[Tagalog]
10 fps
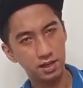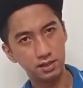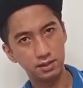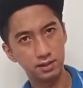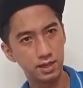
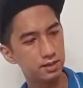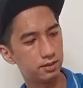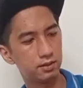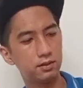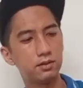
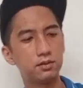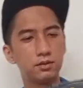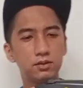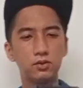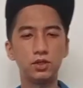Ayan.
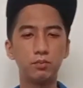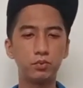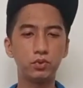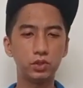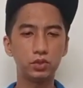So, yan
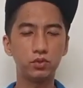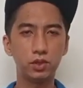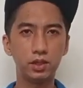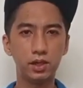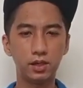po yung
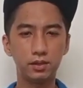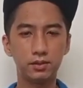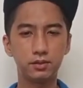itsura niya.